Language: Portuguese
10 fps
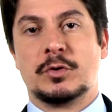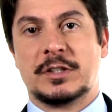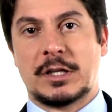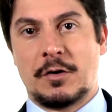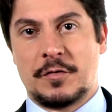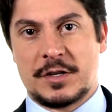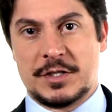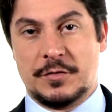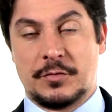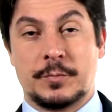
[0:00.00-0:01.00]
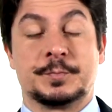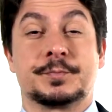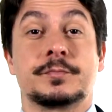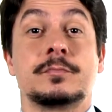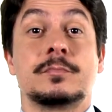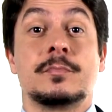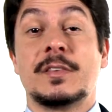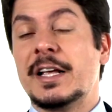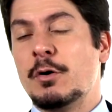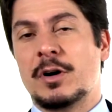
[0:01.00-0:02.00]
ductal invasivo.
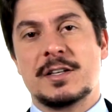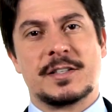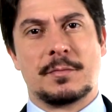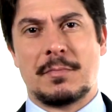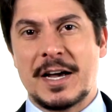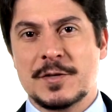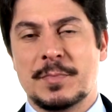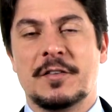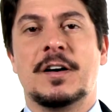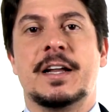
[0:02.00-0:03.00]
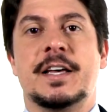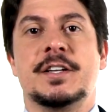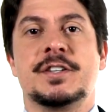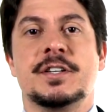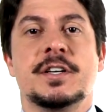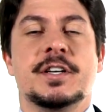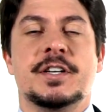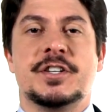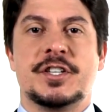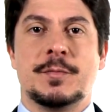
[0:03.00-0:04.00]
É o câncer mais prevalente,
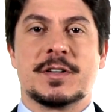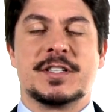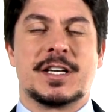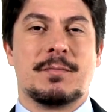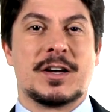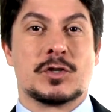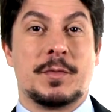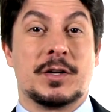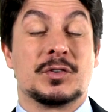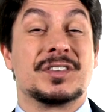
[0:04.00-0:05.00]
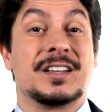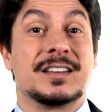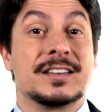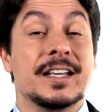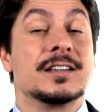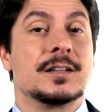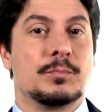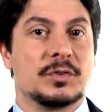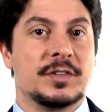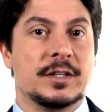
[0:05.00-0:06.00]
estima-se que mais ou menos
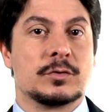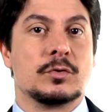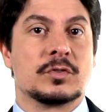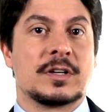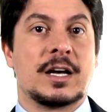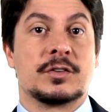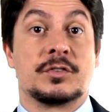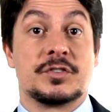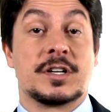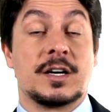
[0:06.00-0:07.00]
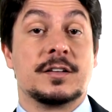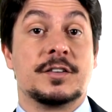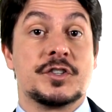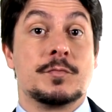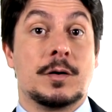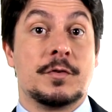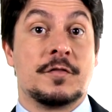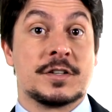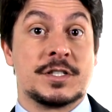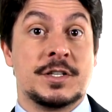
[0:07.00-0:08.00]
70% dos casos de câncer de mama
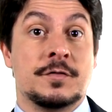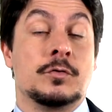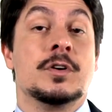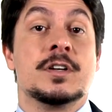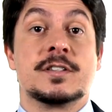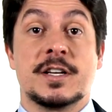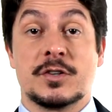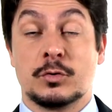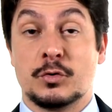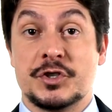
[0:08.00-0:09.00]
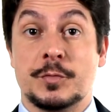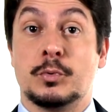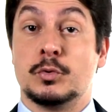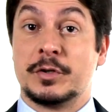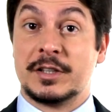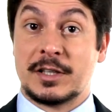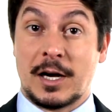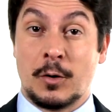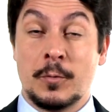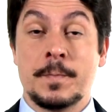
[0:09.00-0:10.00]
invasivo sejam do tipo
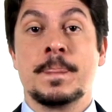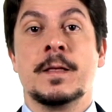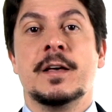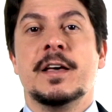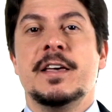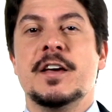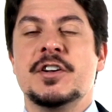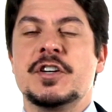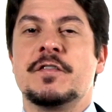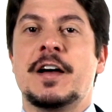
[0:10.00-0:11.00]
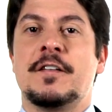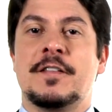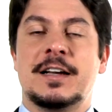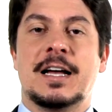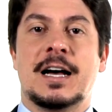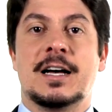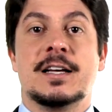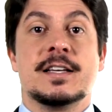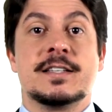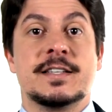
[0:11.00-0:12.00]
ductal, e a gente vai
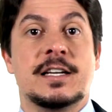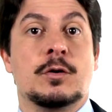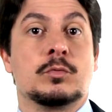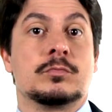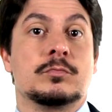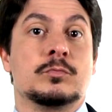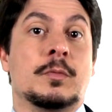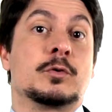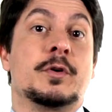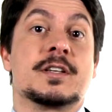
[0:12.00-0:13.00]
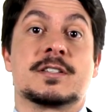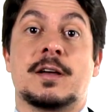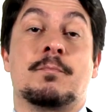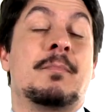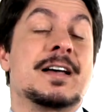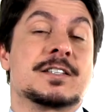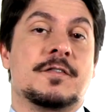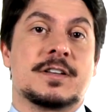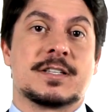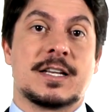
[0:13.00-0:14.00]
avaliar se ele é um, uma doença mais
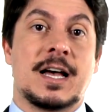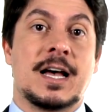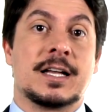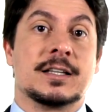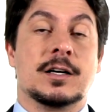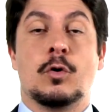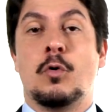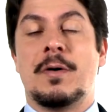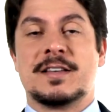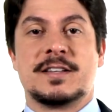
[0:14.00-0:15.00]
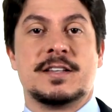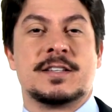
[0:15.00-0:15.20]
avançada ou mais